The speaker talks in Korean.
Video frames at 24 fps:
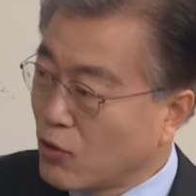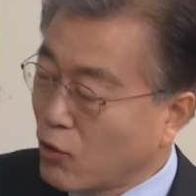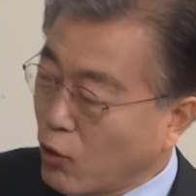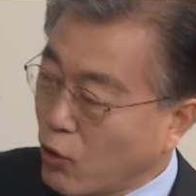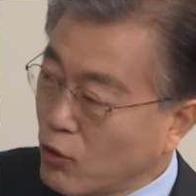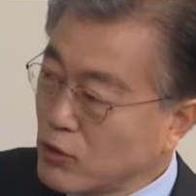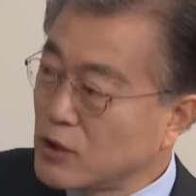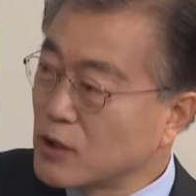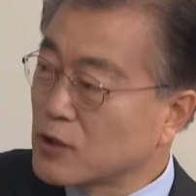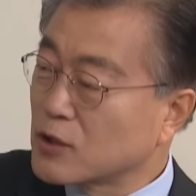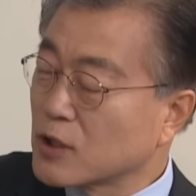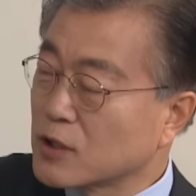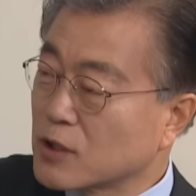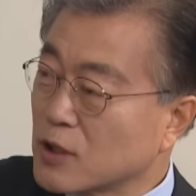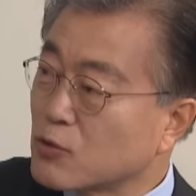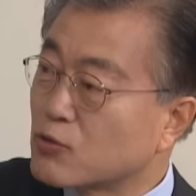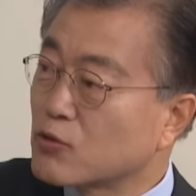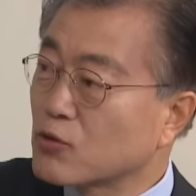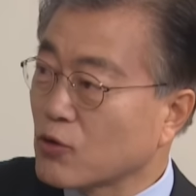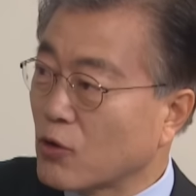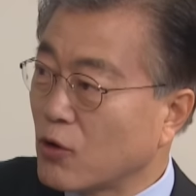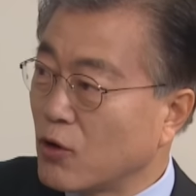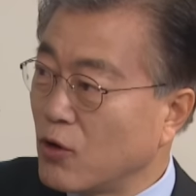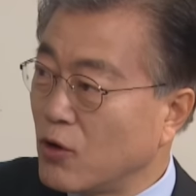오히려 더
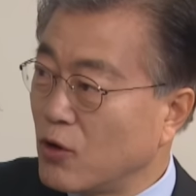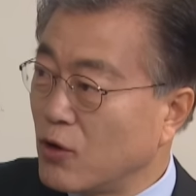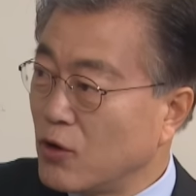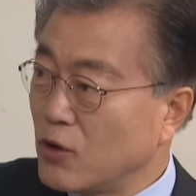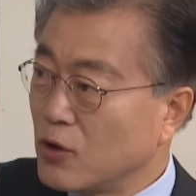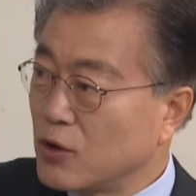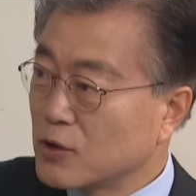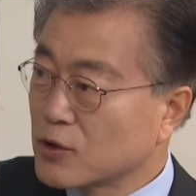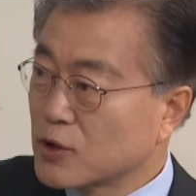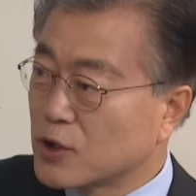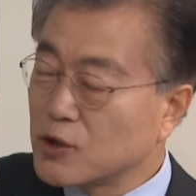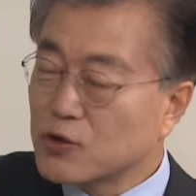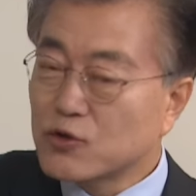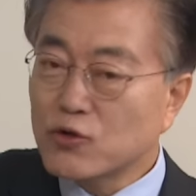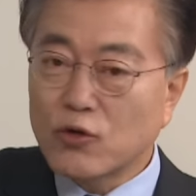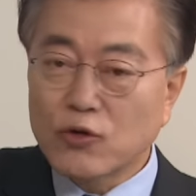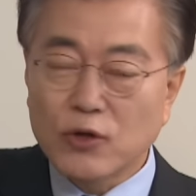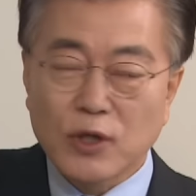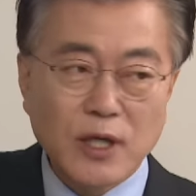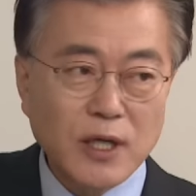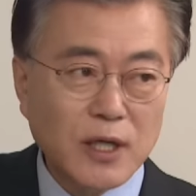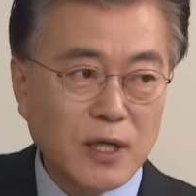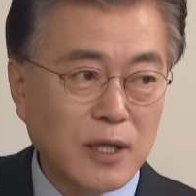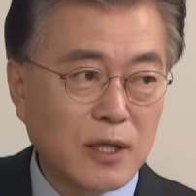거꾸로, 네.
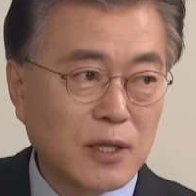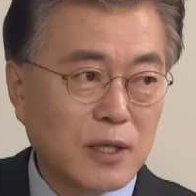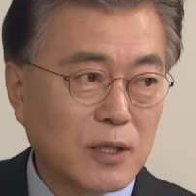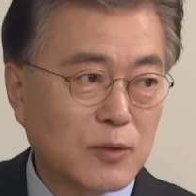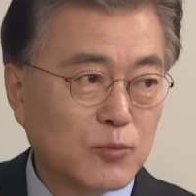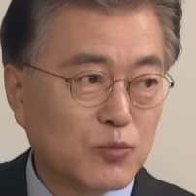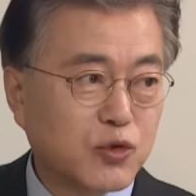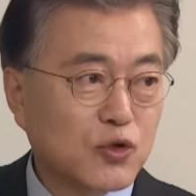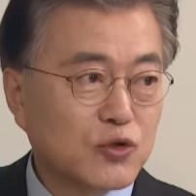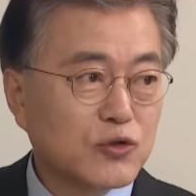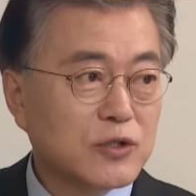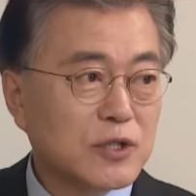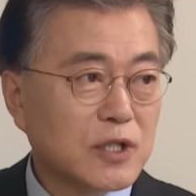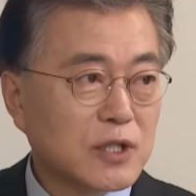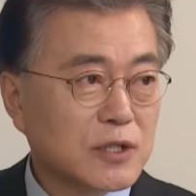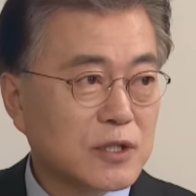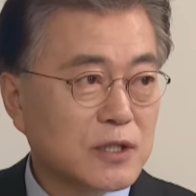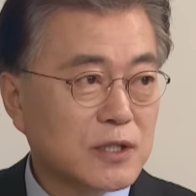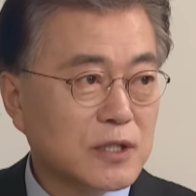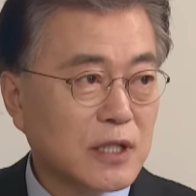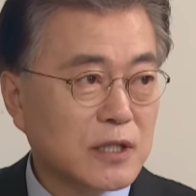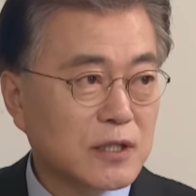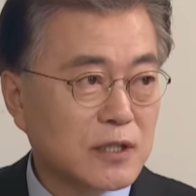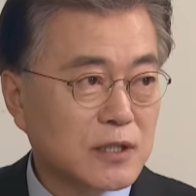기존의 불균형
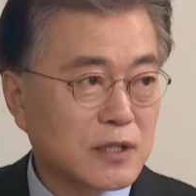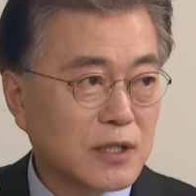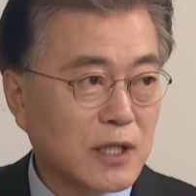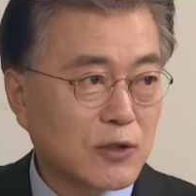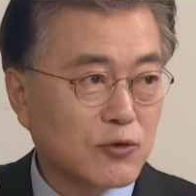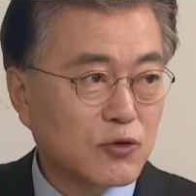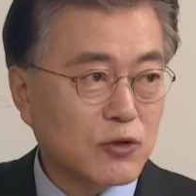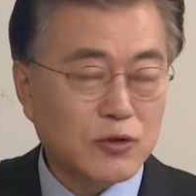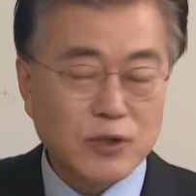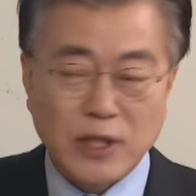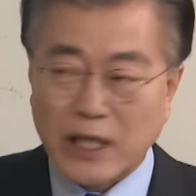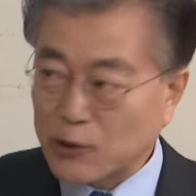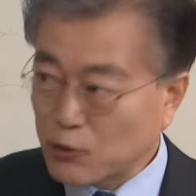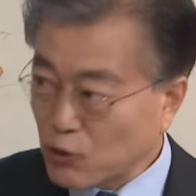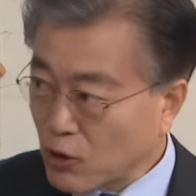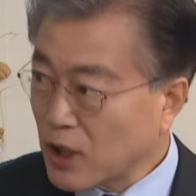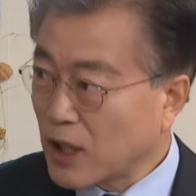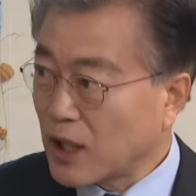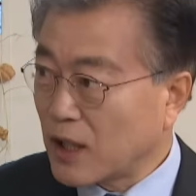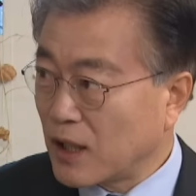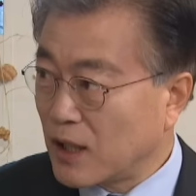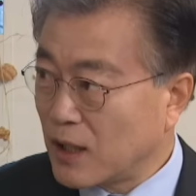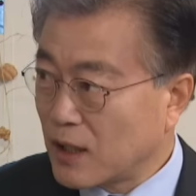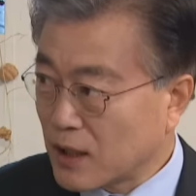성장 전략으로
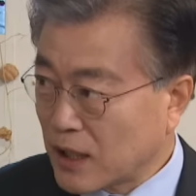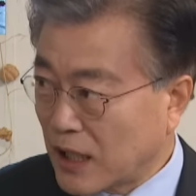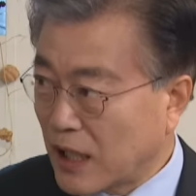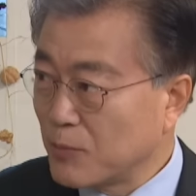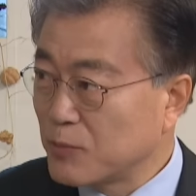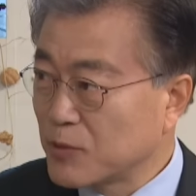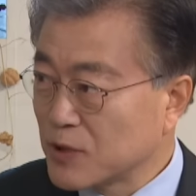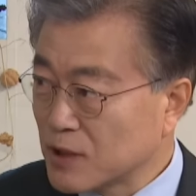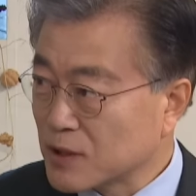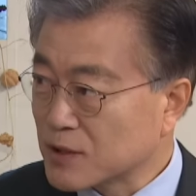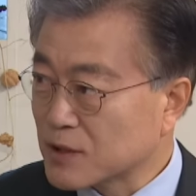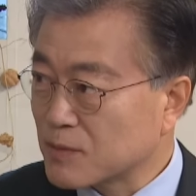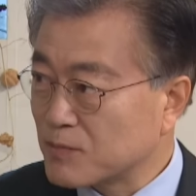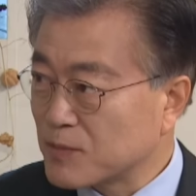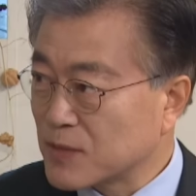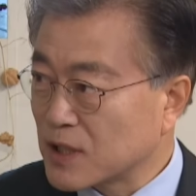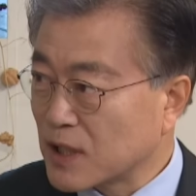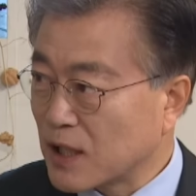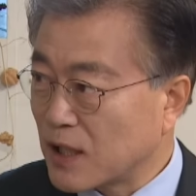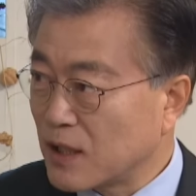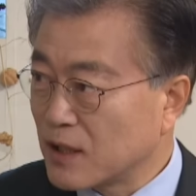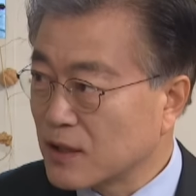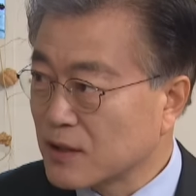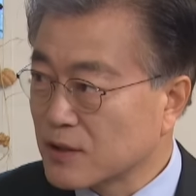되돌아가
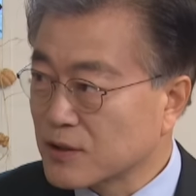버렸습니다. 네.